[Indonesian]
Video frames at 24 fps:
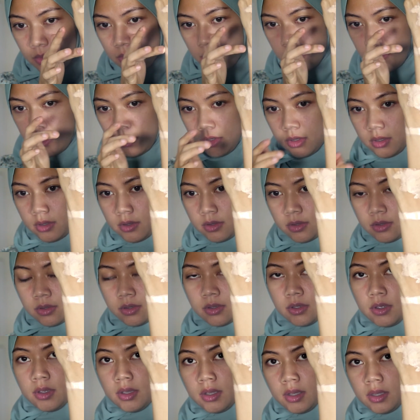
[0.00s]
tuh
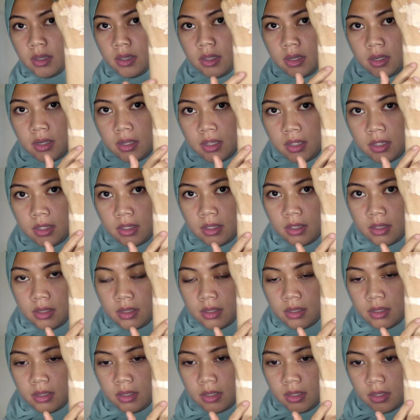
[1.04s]
nih
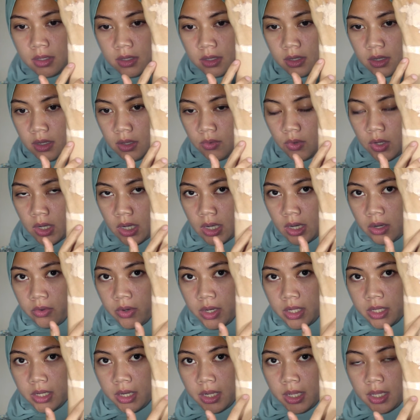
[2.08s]
nih ini warna
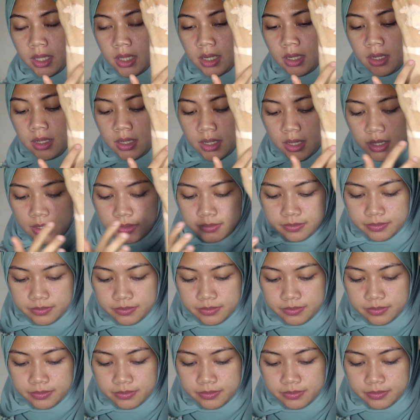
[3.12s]
awalnya kayak gini ya